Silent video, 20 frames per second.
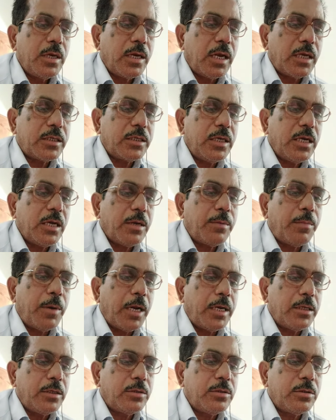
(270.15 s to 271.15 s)
রাশিয়ার
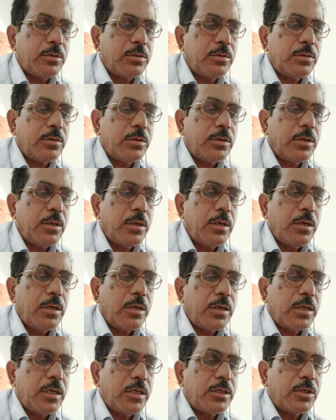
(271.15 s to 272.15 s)
বাণিজ্য
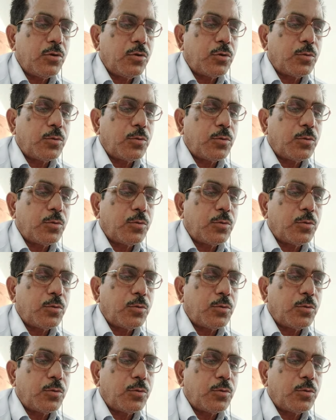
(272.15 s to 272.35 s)
কৃষির